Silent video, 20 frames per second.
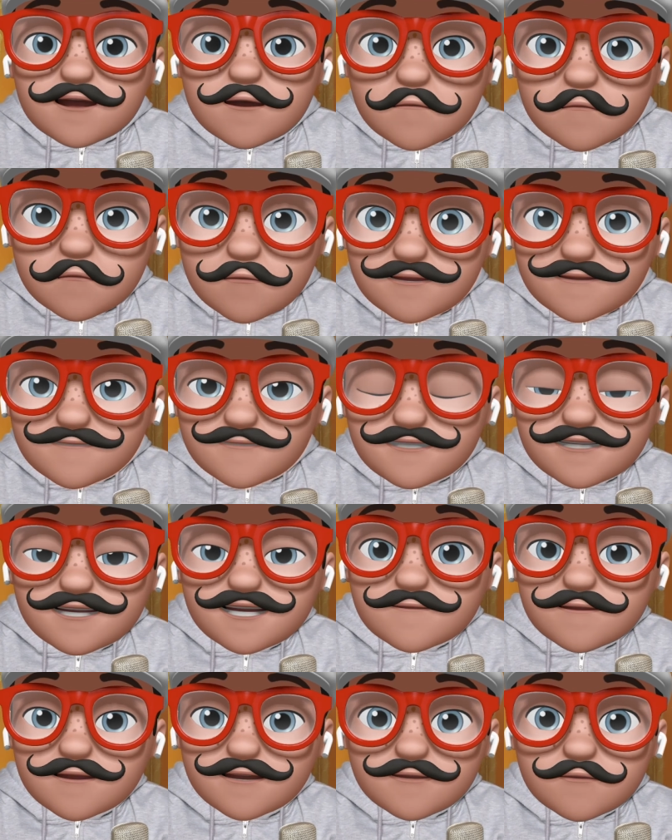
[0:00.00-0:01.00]
Mon
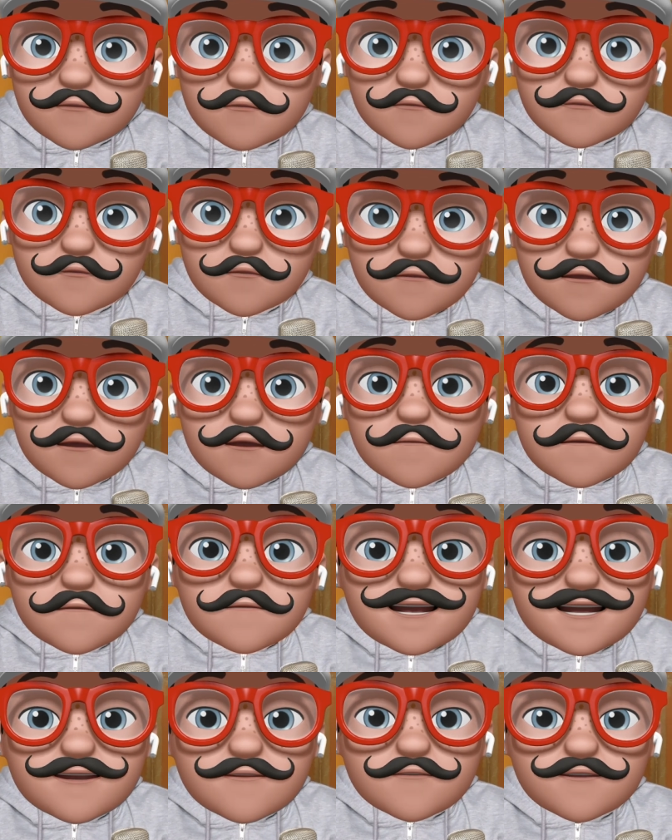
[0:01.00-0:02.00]
investissement est donc de
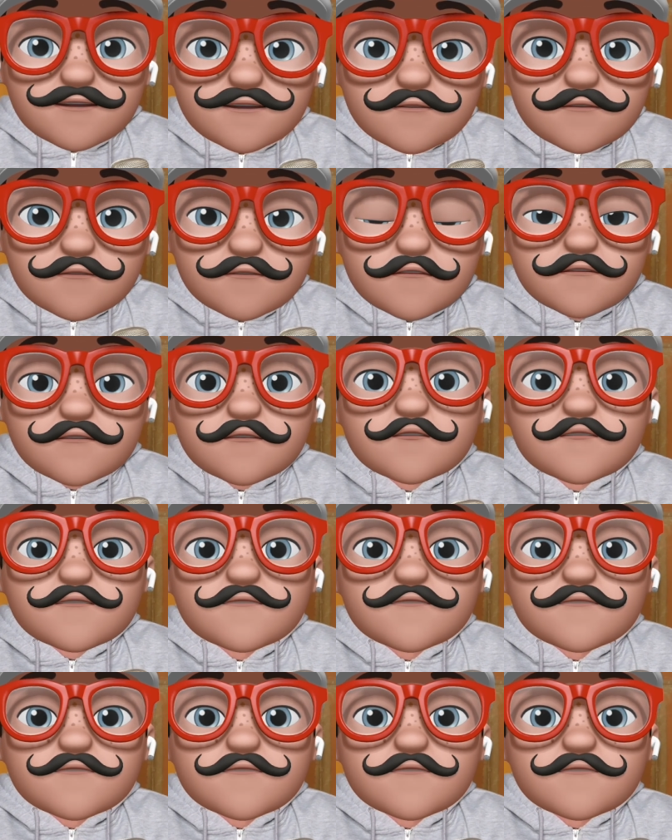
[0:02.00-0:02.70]
1200 euros sur